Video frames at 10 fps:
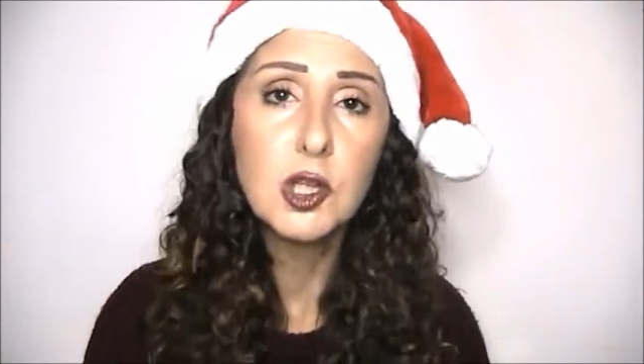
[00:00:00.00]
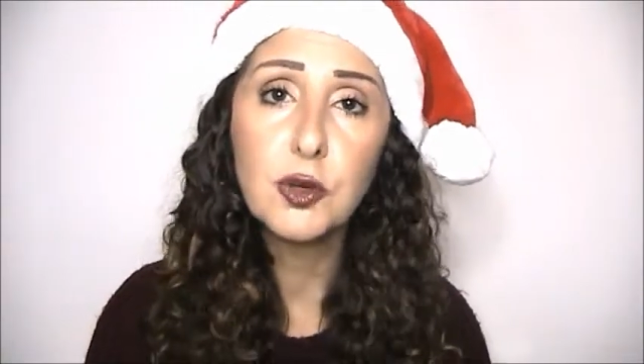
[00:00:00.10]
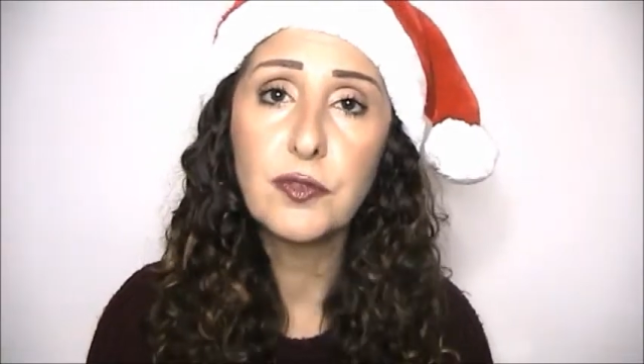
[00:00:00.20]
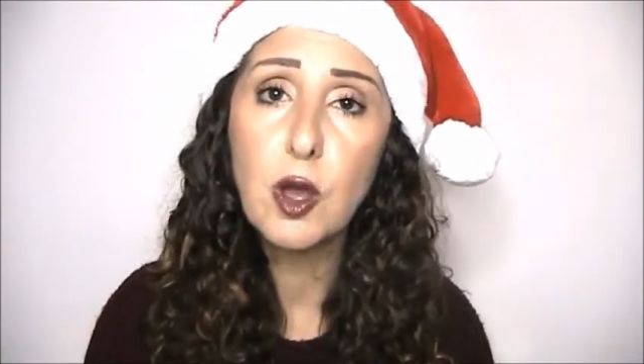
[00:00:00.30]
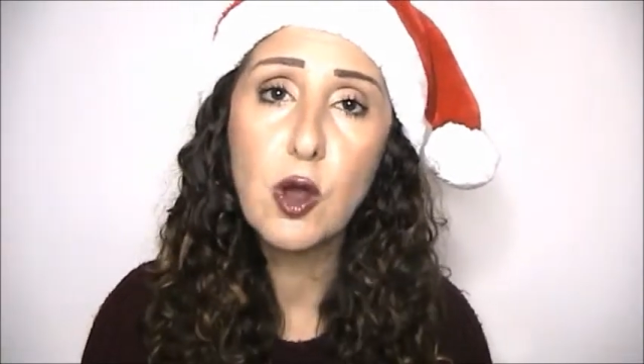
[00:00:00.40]

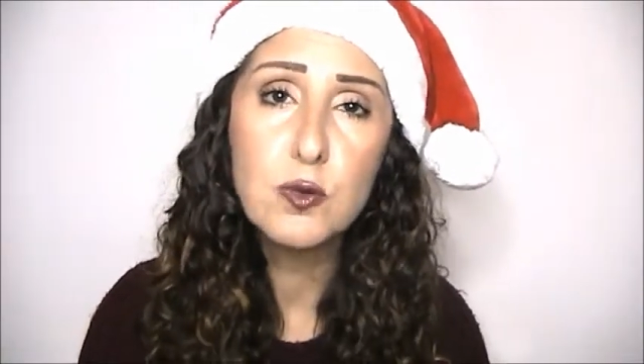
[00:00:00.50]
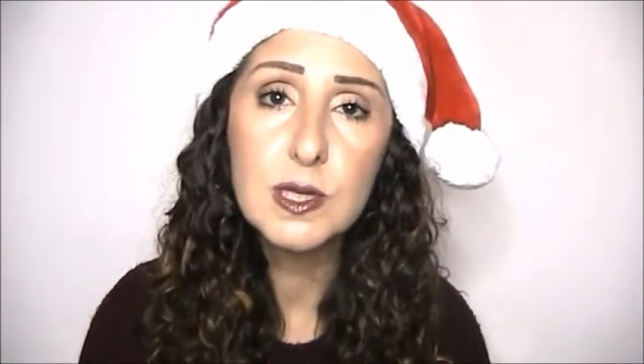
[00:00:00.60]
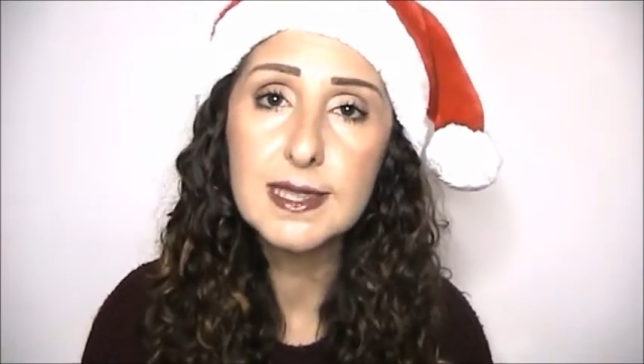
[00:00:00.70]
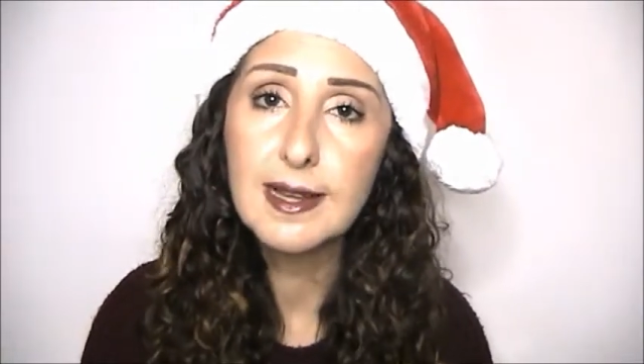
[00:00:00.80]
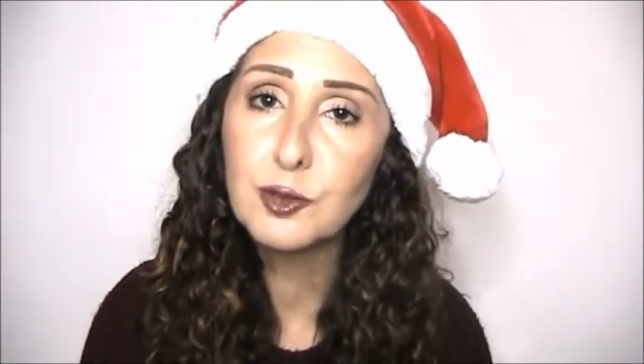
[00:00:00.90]
dove ho
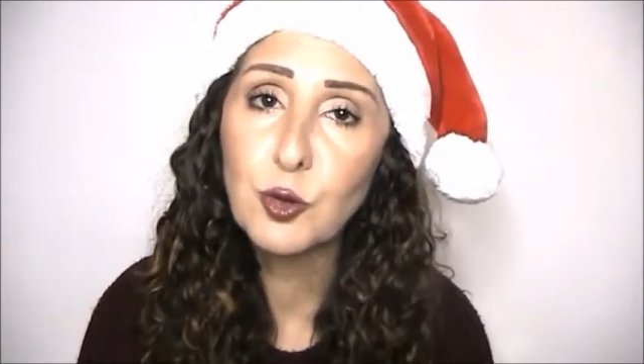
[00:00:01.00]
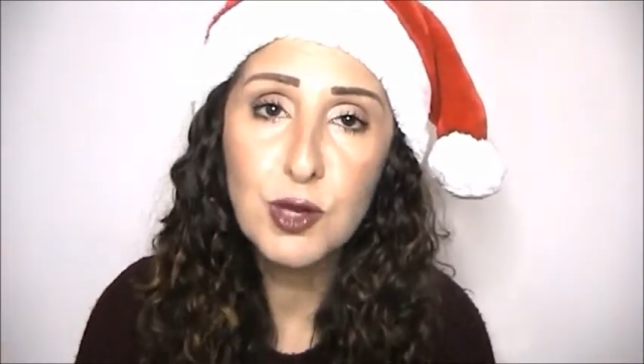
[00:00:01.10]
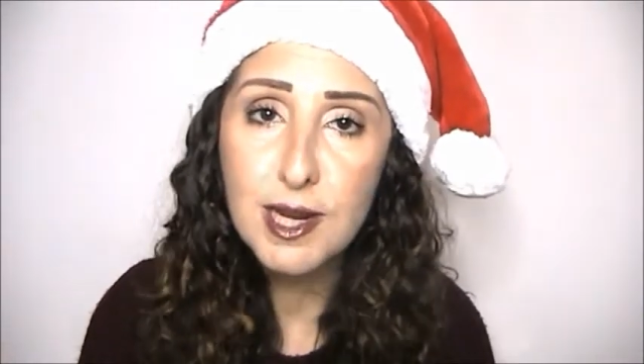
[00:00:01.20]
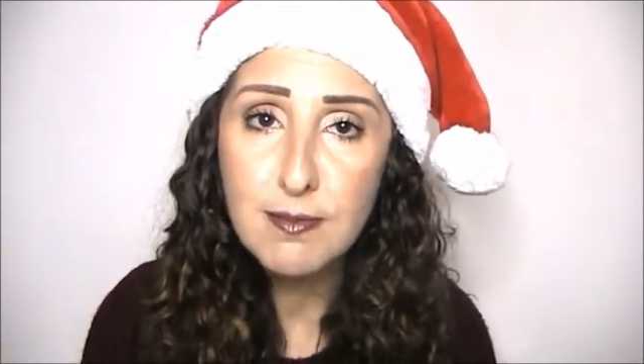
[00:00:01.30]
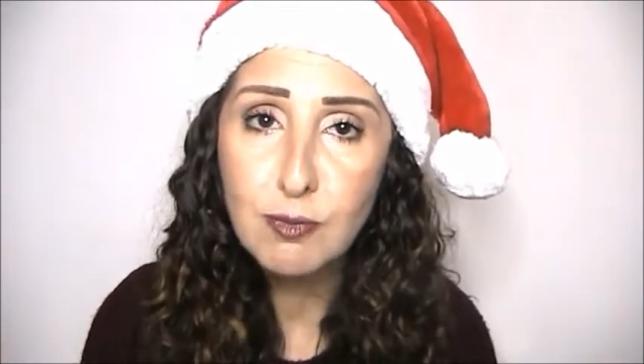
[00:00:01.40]
acquistato
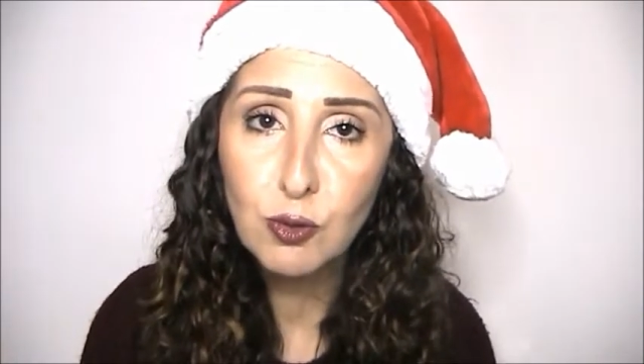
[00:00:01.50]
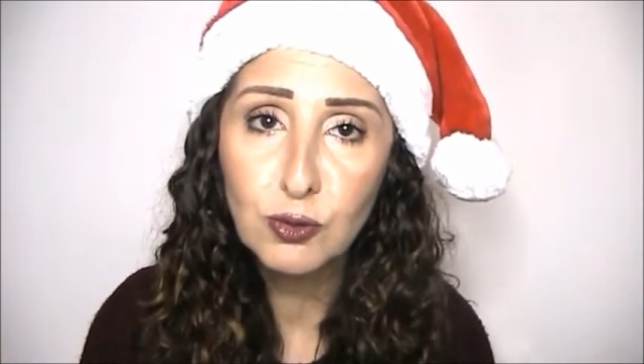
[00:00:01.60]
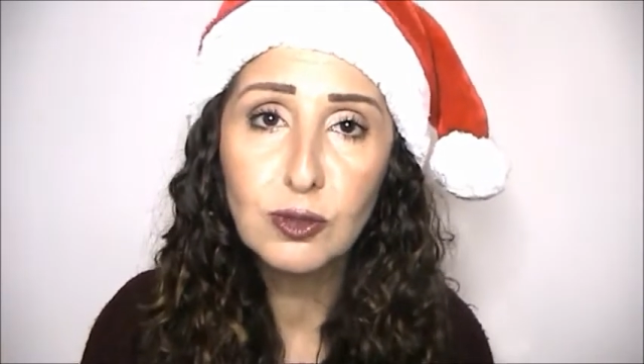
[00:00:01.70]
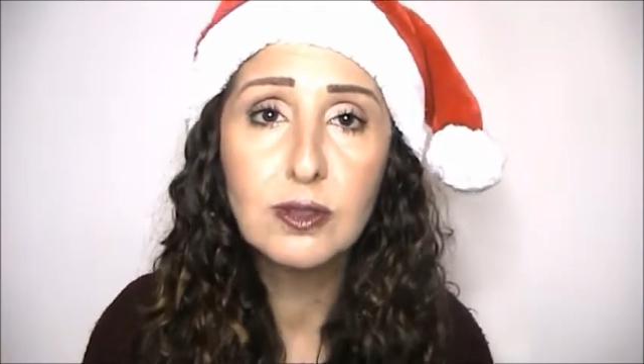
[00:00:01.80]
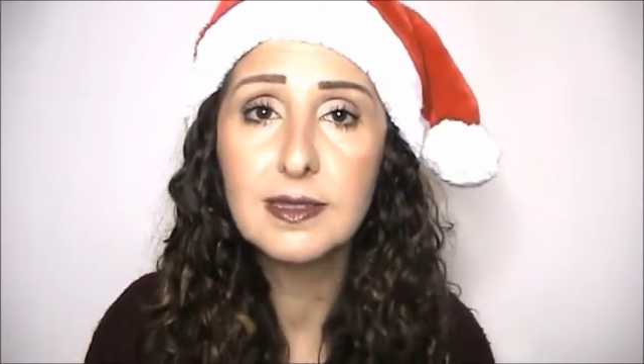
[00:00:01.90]
il
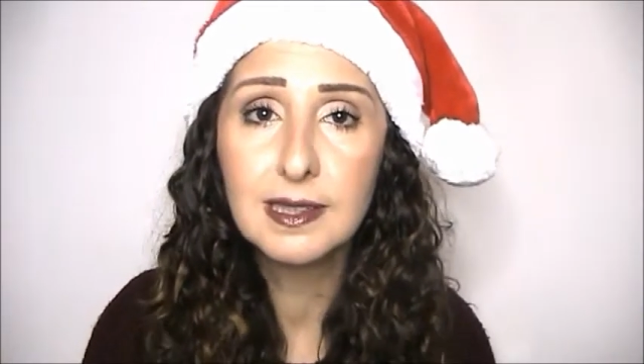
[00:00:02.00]
mondo,